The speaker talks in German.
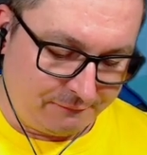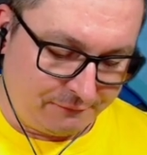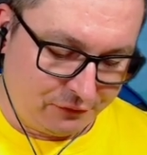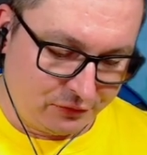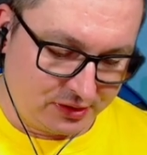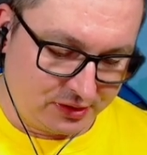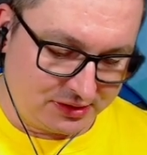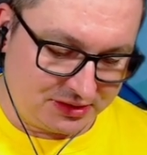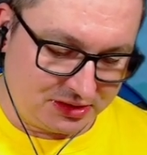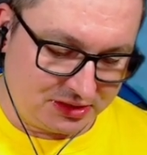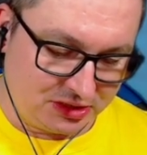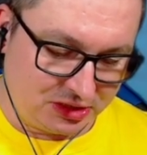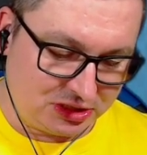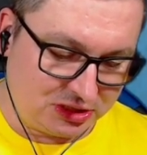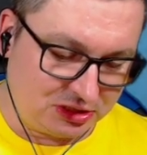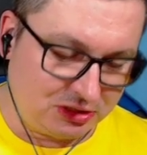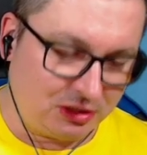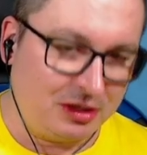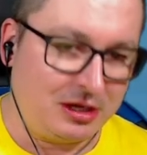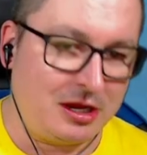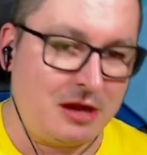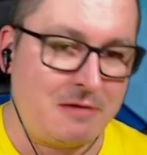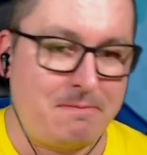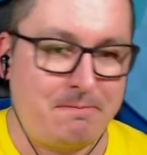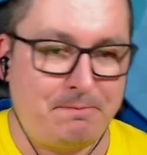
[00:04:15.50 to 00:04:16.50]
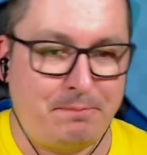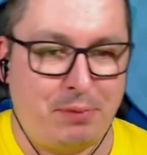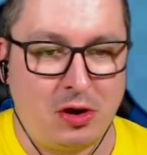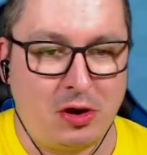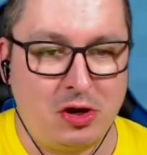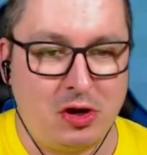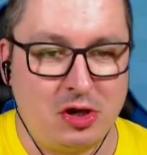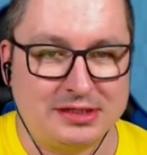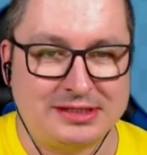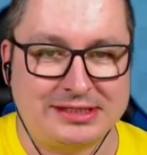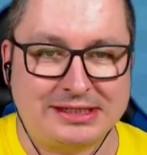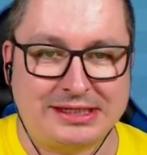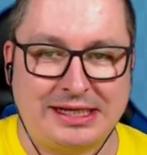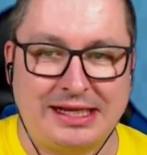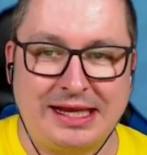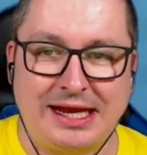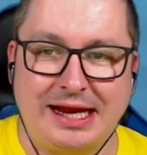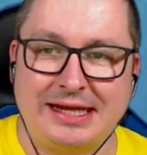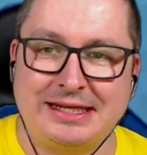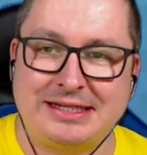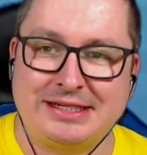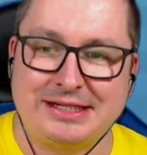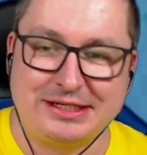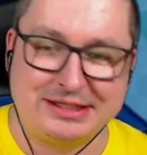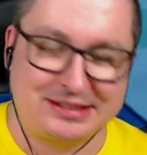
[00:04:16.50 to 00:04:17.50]
40 Dollar plus
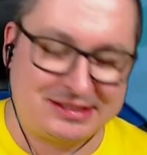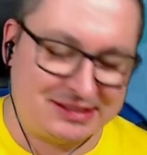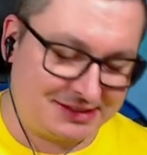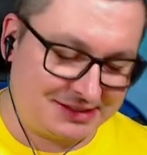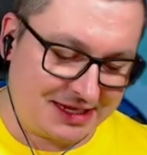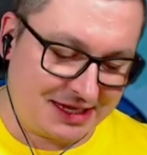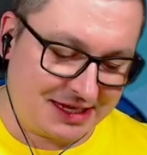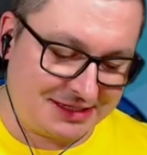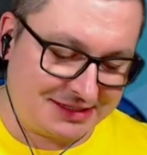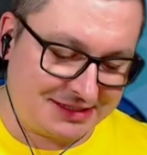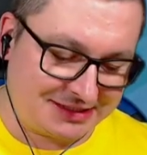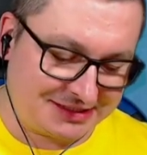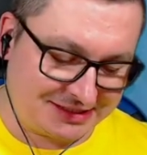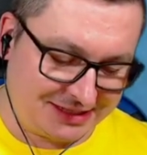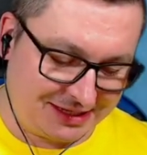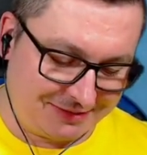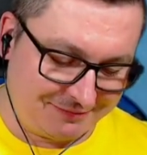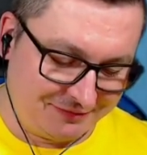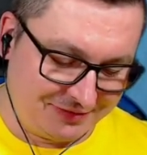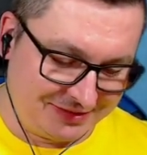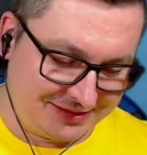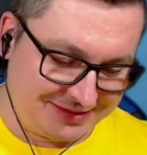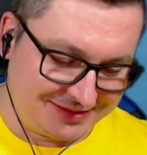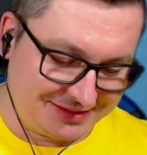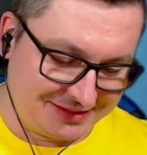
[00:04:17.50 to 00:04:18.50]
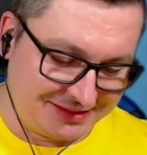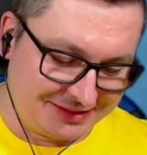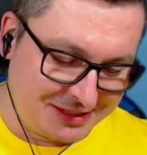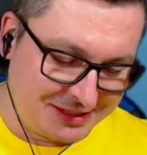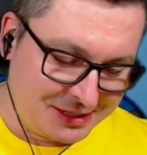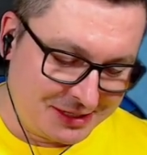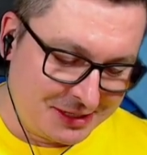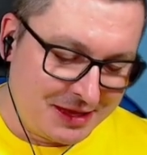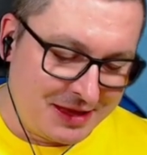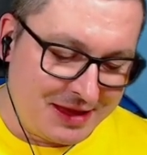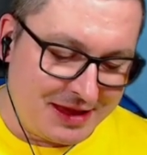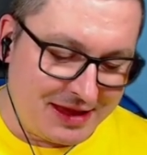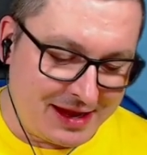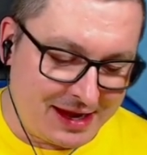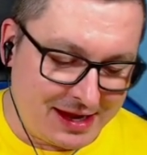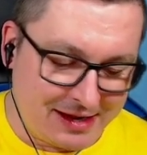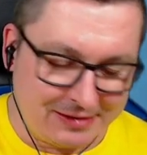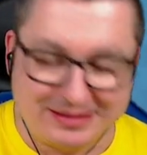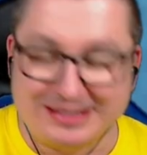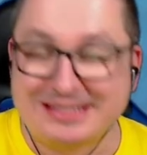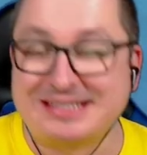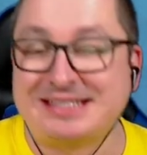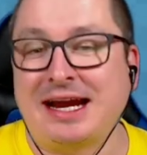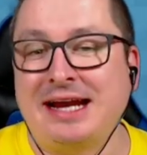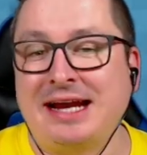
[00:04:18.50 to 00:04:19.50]
Kleidchen, das ist echt extrem witzig. Äh,
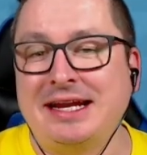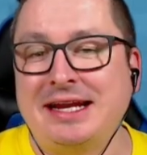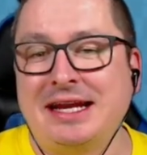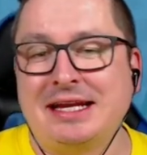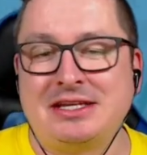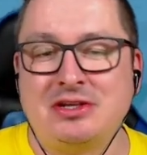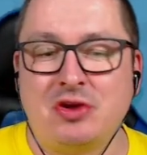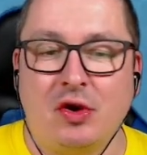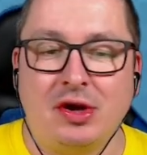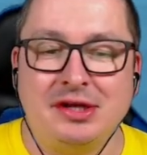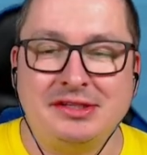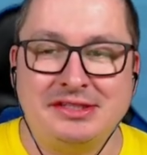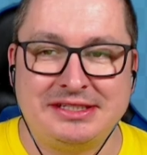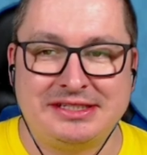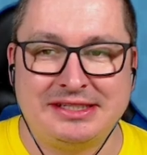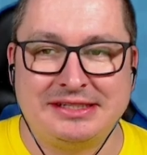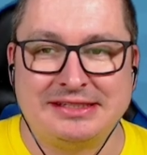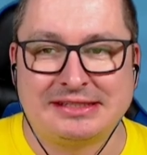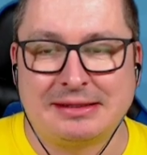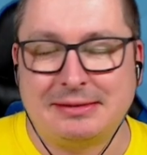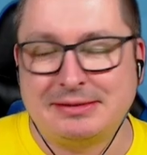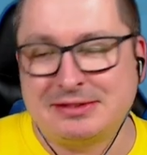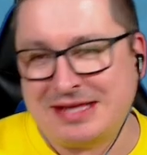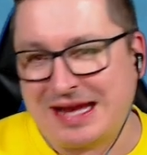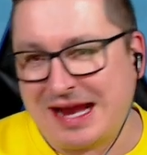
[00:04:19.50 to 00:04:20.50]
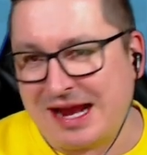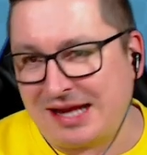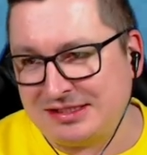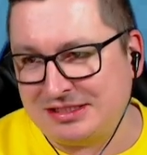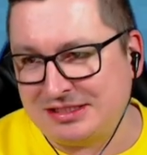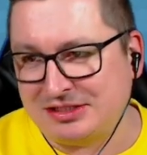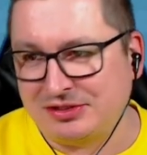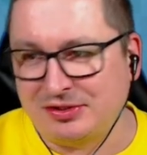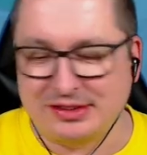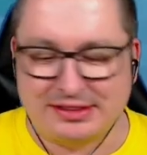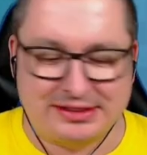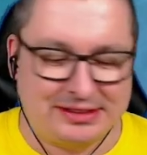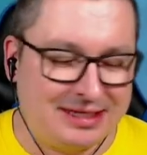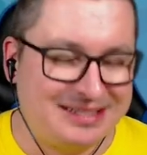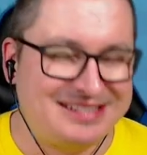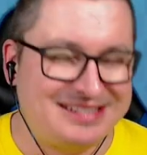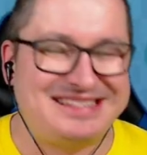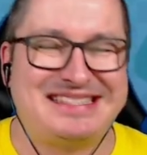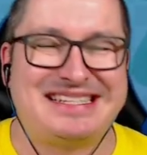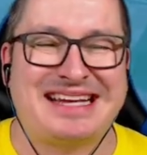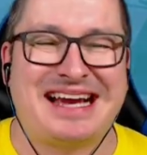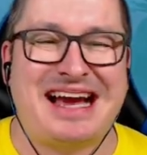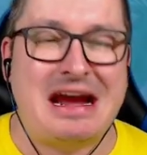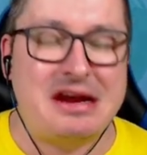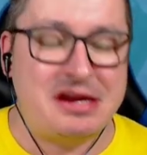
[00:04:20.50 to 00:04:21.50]
390 insgesamt, also 80 kostet das,
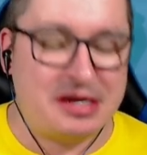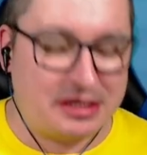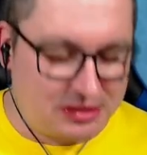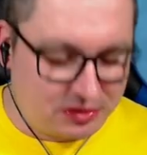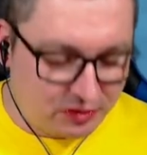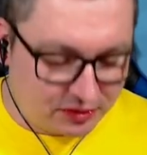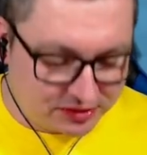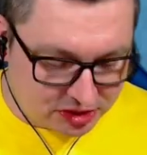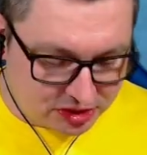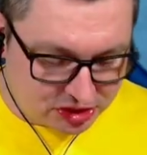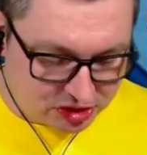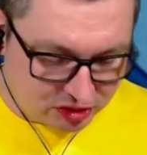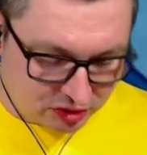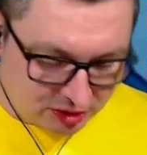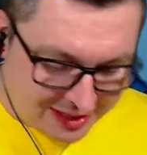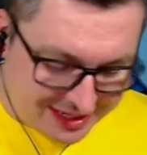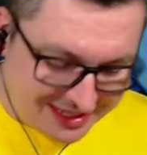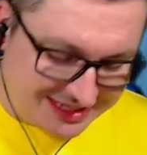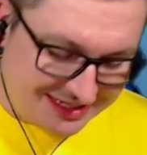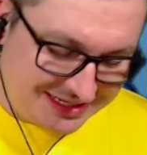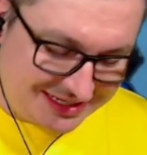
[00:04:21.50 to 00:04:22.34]
390 Dollar